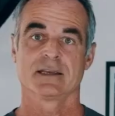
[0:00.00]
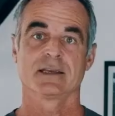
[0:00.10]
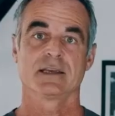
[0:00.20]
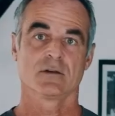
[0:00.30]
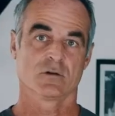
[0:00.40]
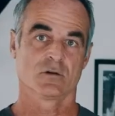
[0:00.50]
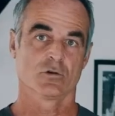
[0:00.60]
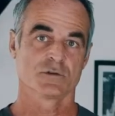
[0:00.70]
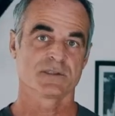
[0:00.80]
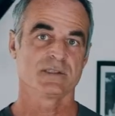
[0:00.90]
Et euh,
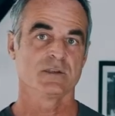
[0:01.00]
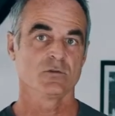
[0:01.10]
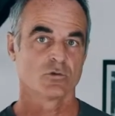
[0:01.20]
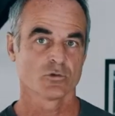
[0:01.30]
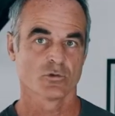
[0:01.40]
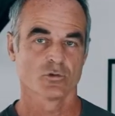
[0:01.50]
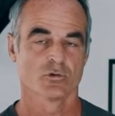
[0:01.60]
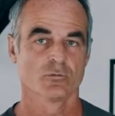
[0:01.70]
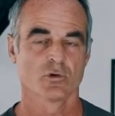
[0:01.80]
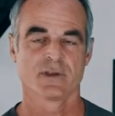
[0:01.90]
le CEO de,
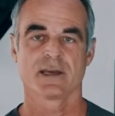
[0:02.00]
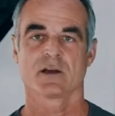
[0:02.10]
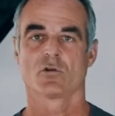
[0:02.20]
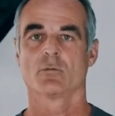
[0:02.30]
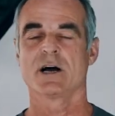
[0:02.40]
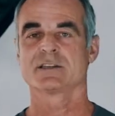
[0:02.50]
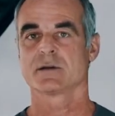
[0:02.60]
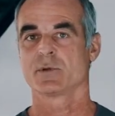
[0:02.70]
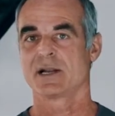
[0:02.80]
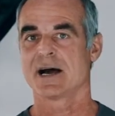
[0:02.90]
de Global
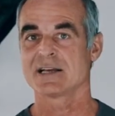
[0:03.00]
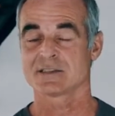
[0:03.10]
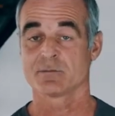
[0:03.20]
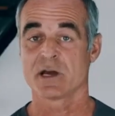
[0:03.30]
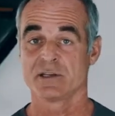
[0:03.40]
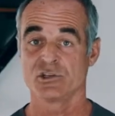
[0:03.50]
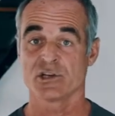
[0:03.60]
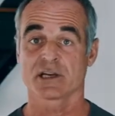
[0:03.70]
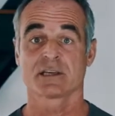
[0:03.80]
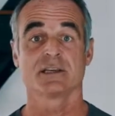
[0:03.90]
s'appelle Asma
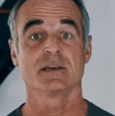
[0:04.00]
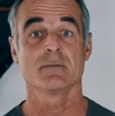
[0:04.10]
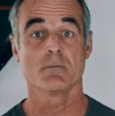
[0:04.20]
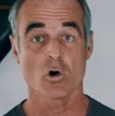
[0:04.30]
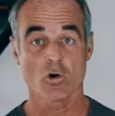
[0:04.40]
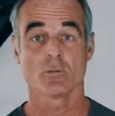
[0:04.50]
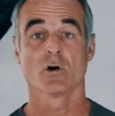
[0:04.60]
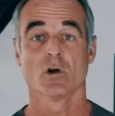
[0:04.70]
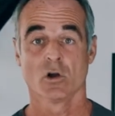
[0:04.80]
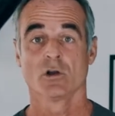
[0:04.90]
Ishak, qui est
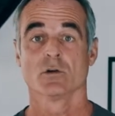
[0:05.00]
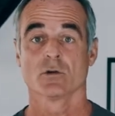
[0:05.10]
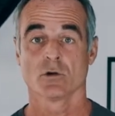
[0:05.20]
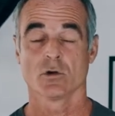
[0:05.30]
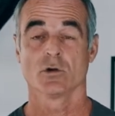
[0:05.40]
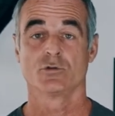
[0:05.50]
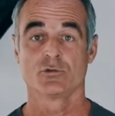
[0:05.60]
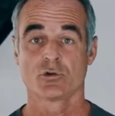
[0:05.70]
membre euh, du